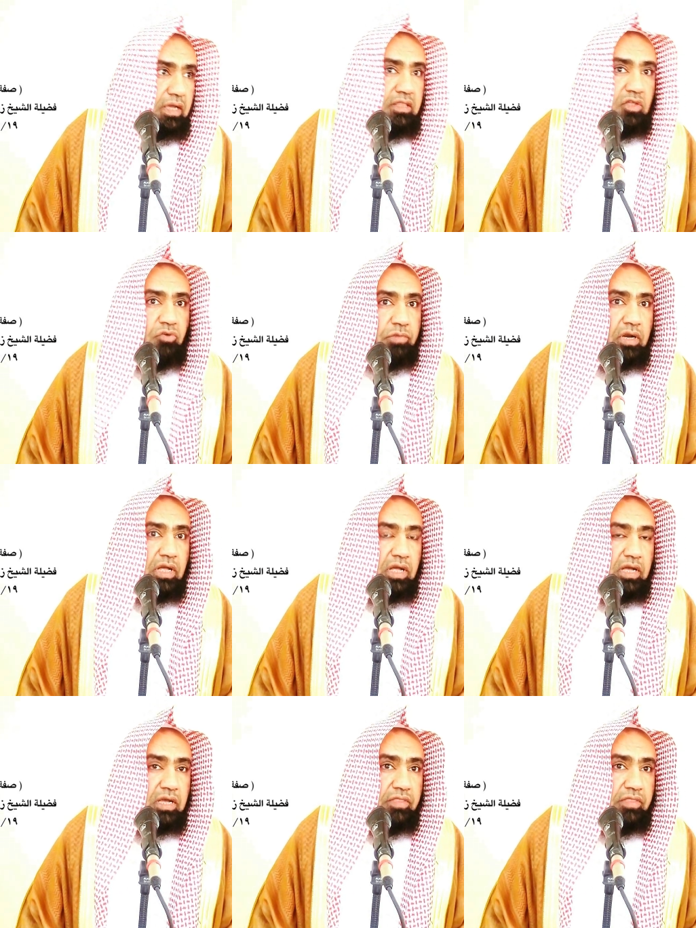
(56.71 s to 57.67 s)
هكذا
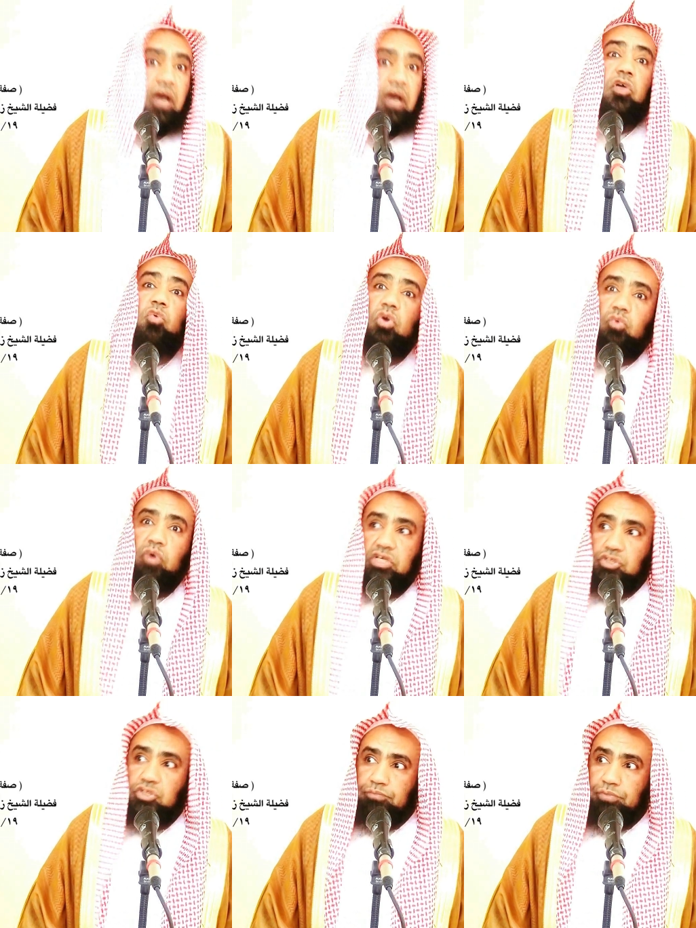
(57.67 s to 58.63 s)
ومرة هكذا هذا هو
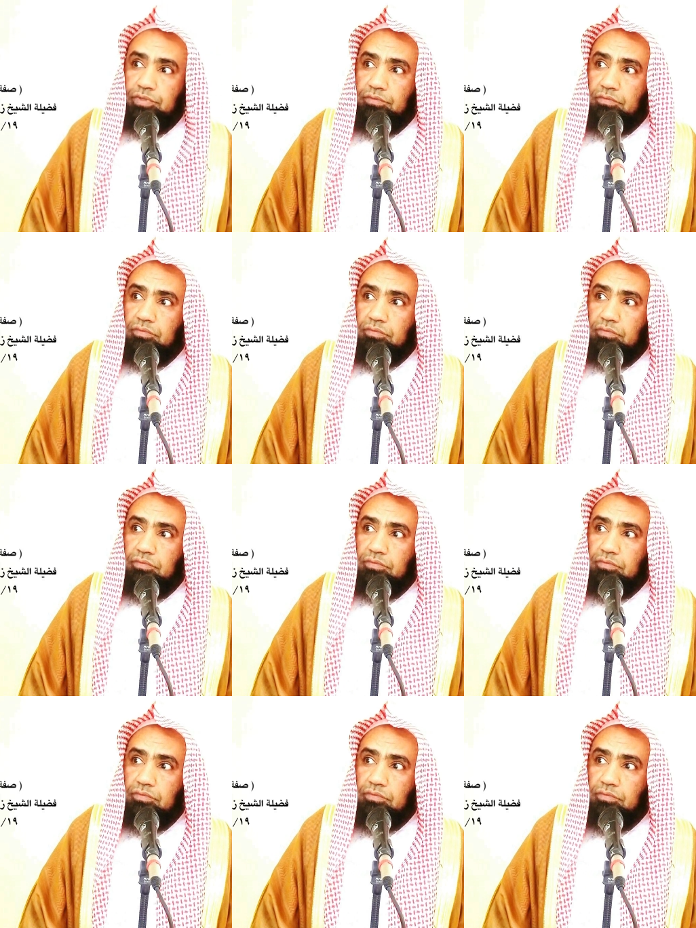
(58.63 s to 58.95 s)
الواجب